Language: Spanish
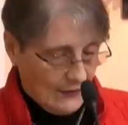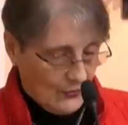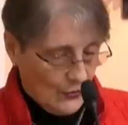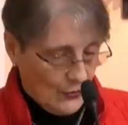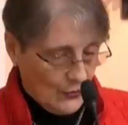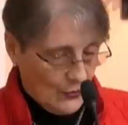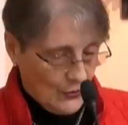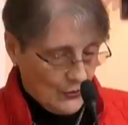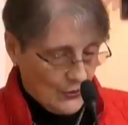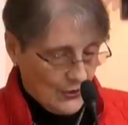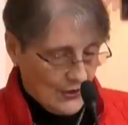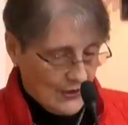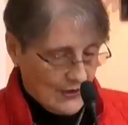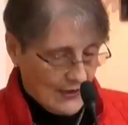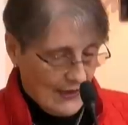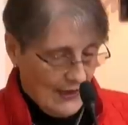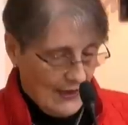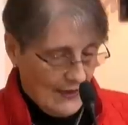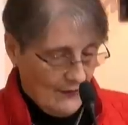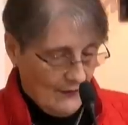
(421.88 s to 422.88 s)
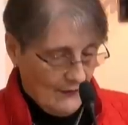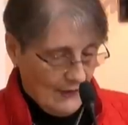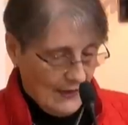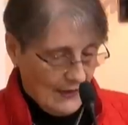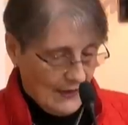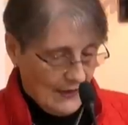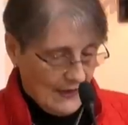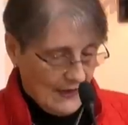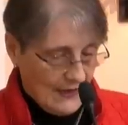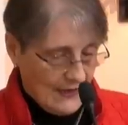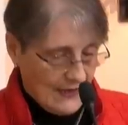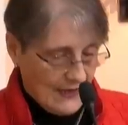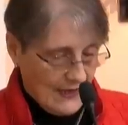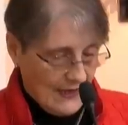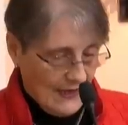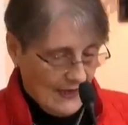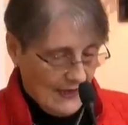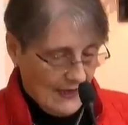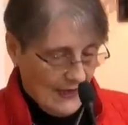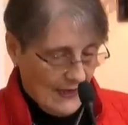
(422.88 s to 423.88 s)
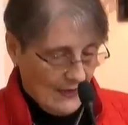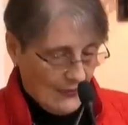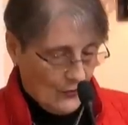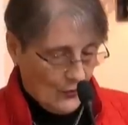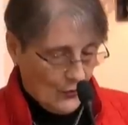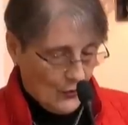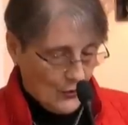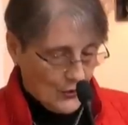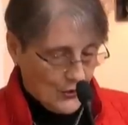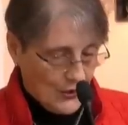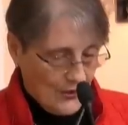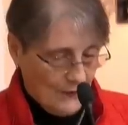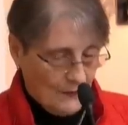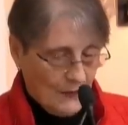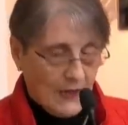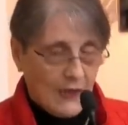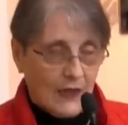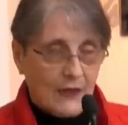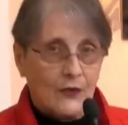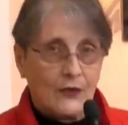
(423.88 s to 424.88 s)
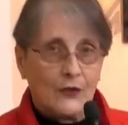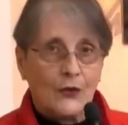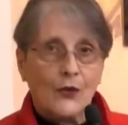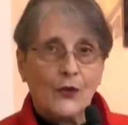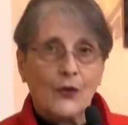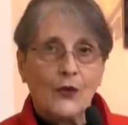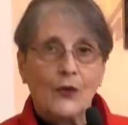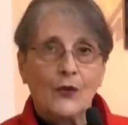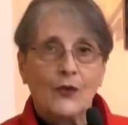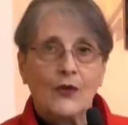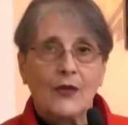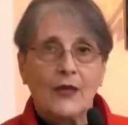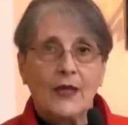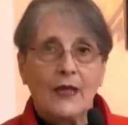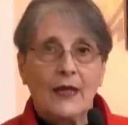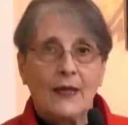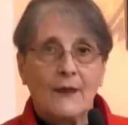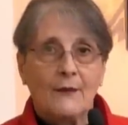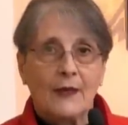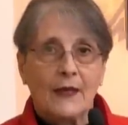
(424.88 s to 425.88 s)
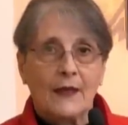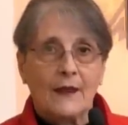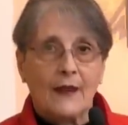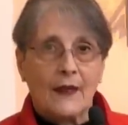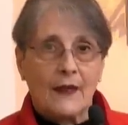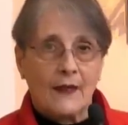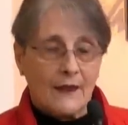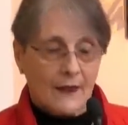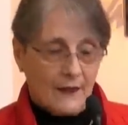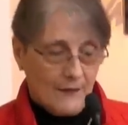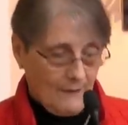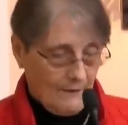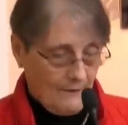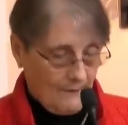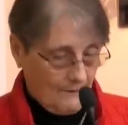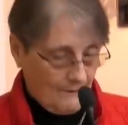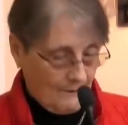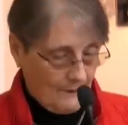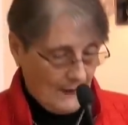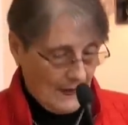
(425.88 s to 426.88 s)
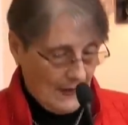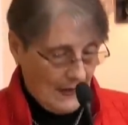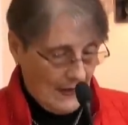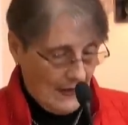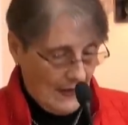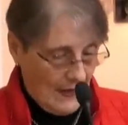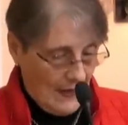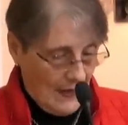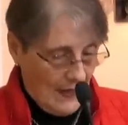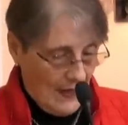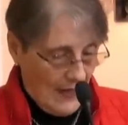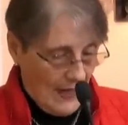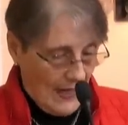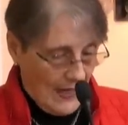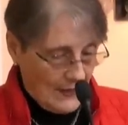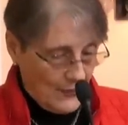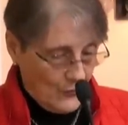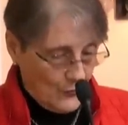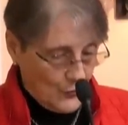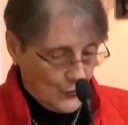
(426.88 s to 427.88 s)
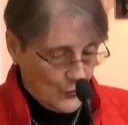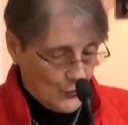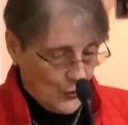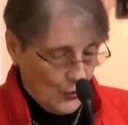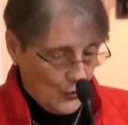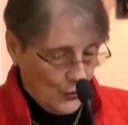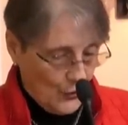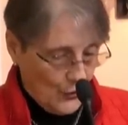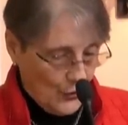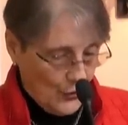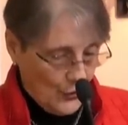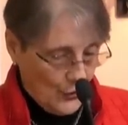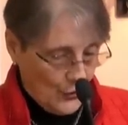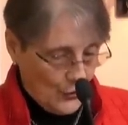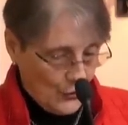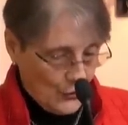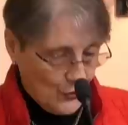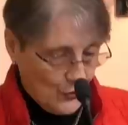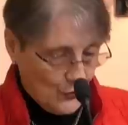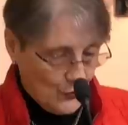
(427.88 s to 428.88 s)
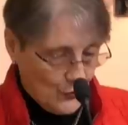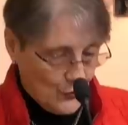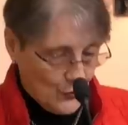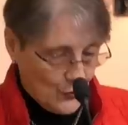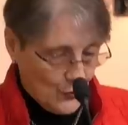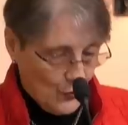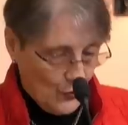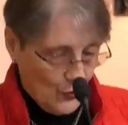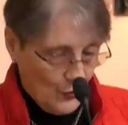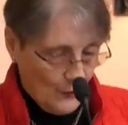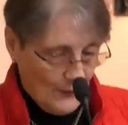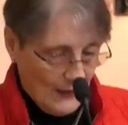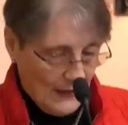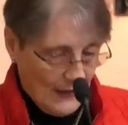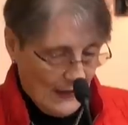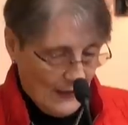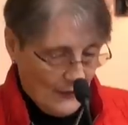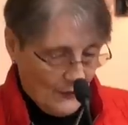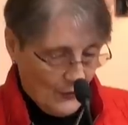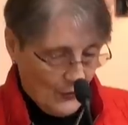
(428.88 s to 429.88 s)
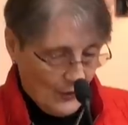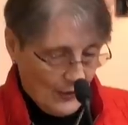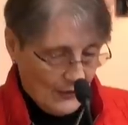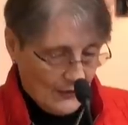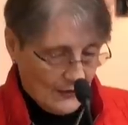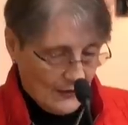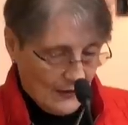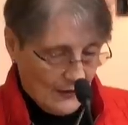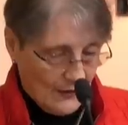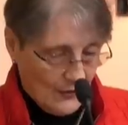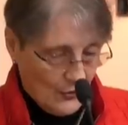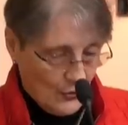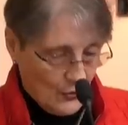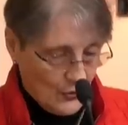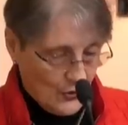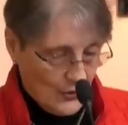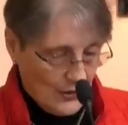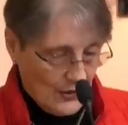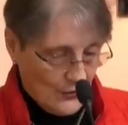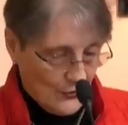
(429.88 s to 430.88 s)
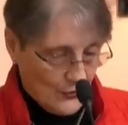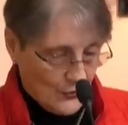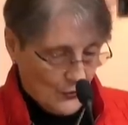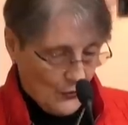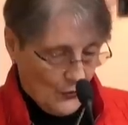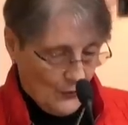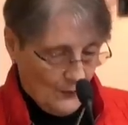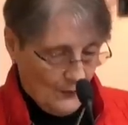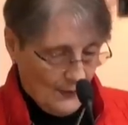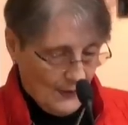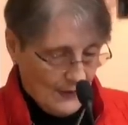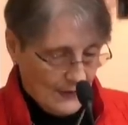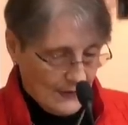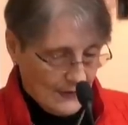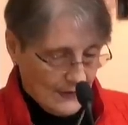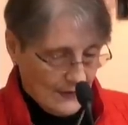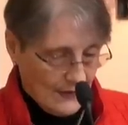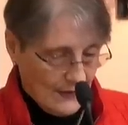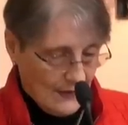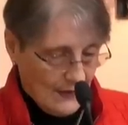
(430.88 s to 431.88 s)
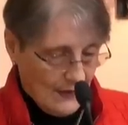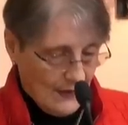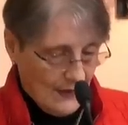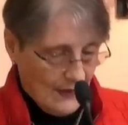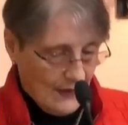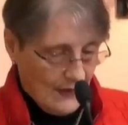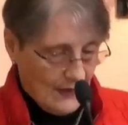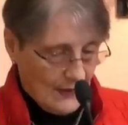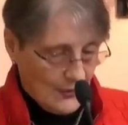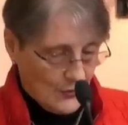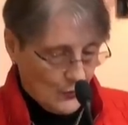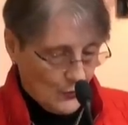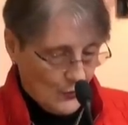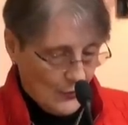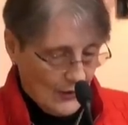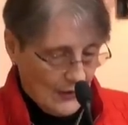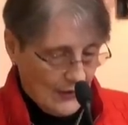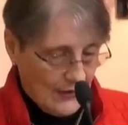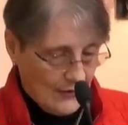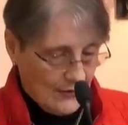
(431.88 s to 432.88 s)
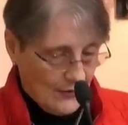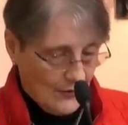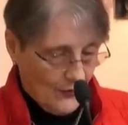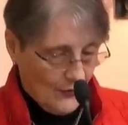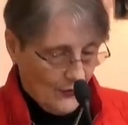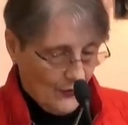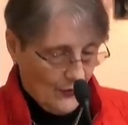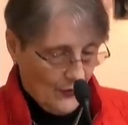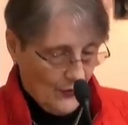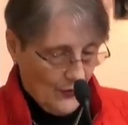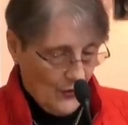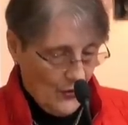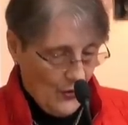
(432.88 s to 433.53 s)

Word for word: que todos se salven y lleguen al conocimiento de la verdad. Hay un solo Dios y un solo mediador entre Dios y los hombres, Jesucristo